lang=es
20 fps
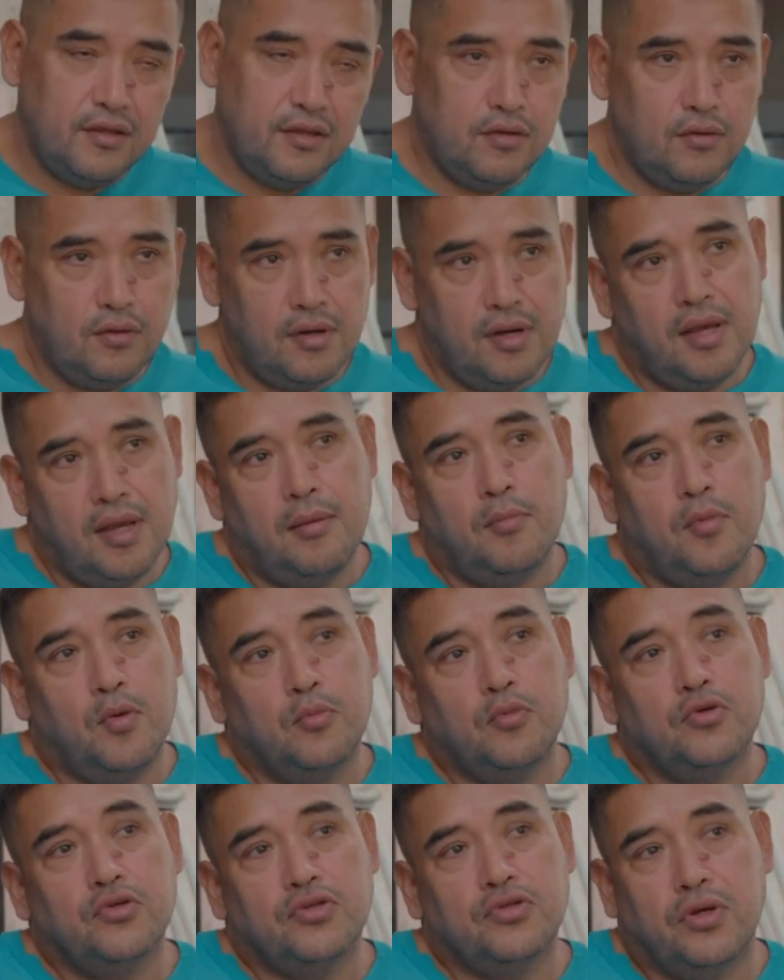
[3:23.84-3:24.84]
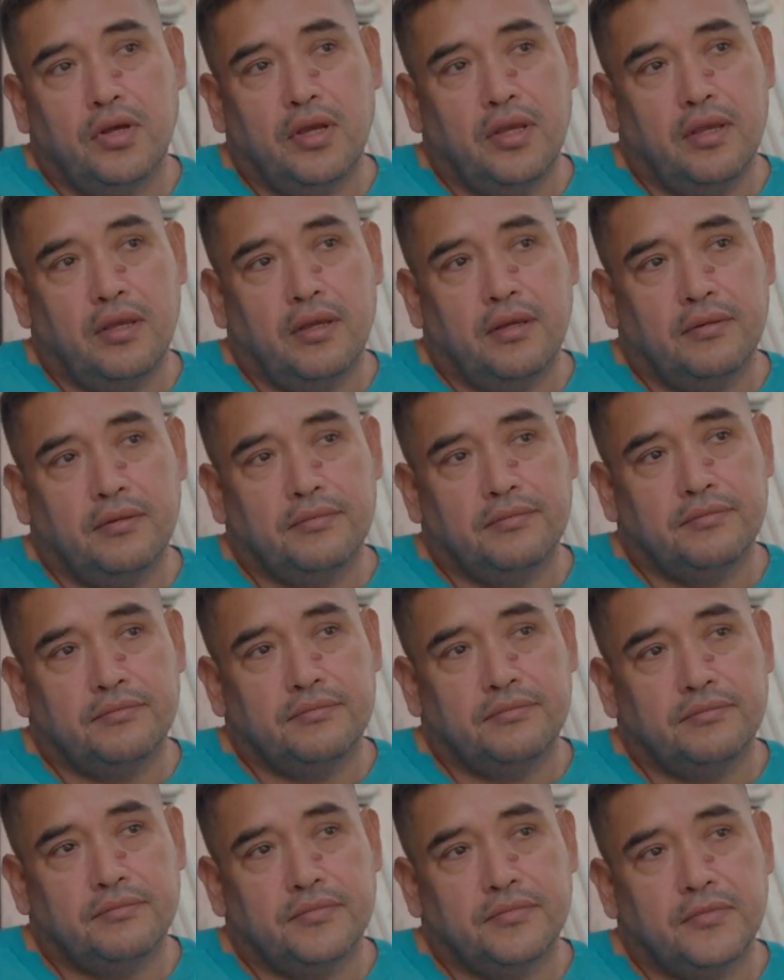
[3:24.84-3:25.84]
Yo la amo mucho a ella
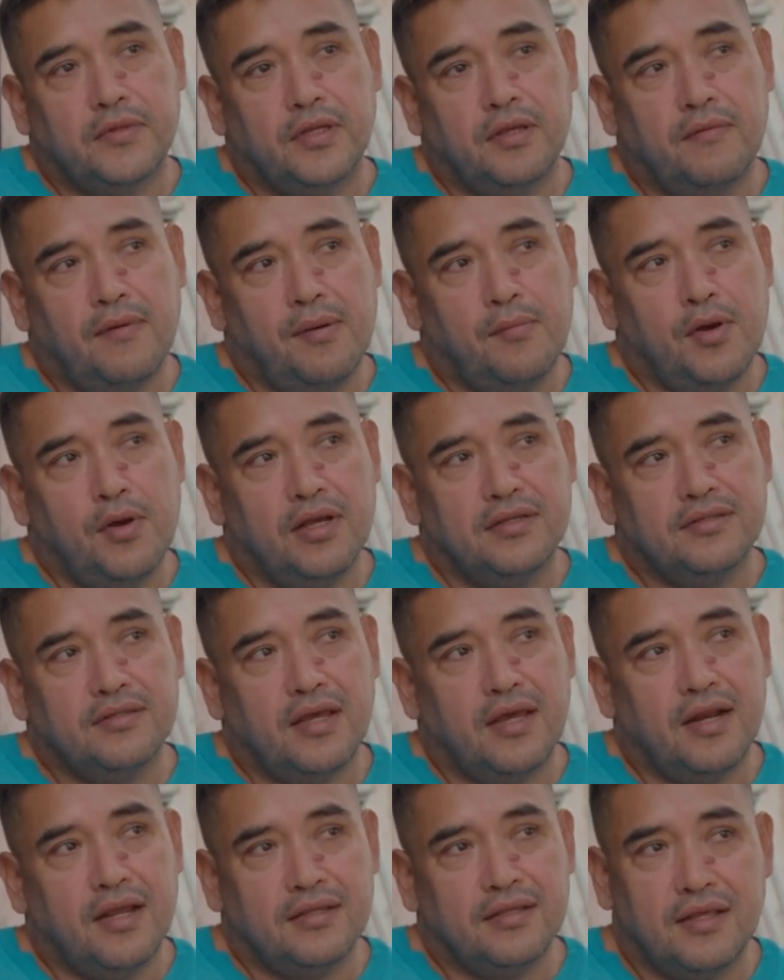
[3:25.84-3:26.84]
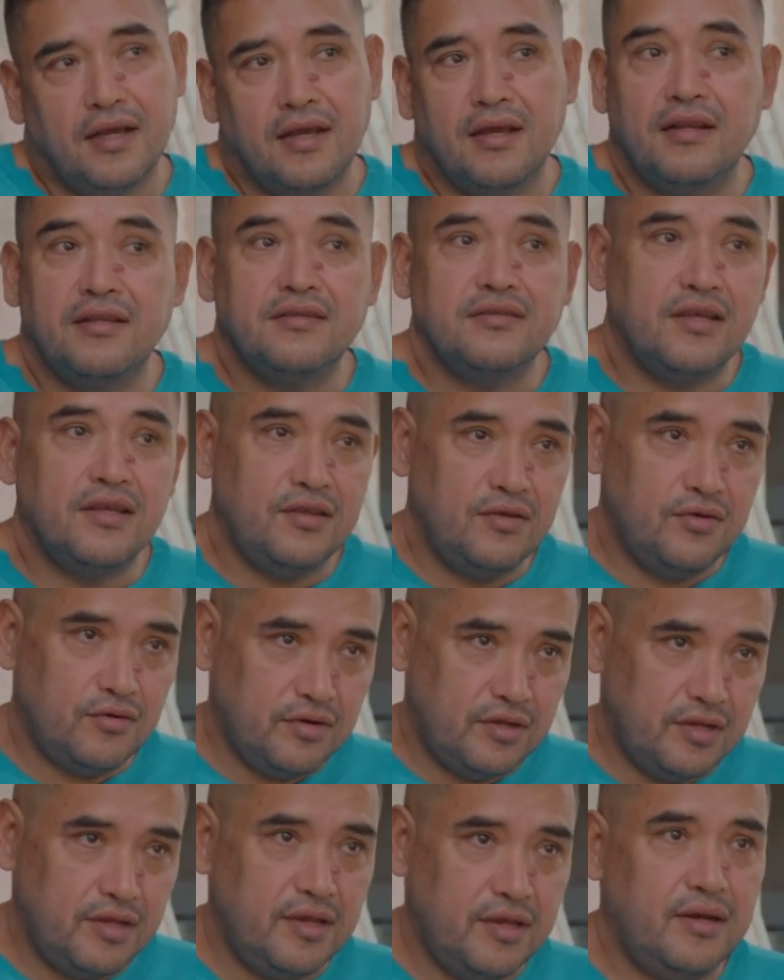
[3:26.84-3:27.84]
y vamos a estar hasta que el Señor
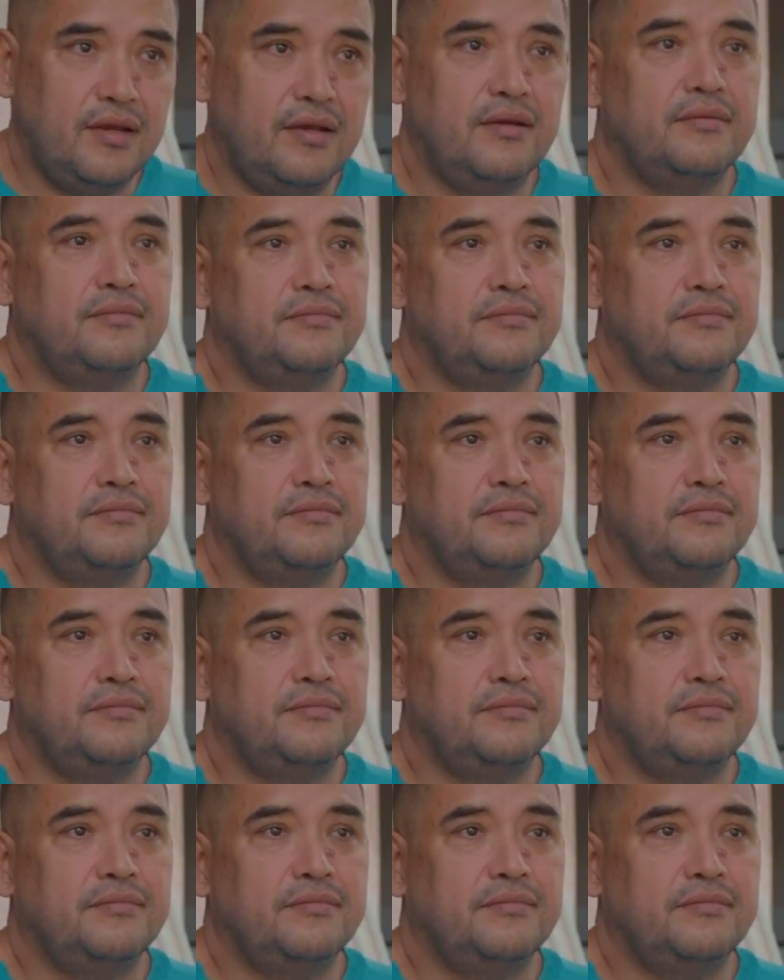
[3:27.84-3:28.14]
quiera.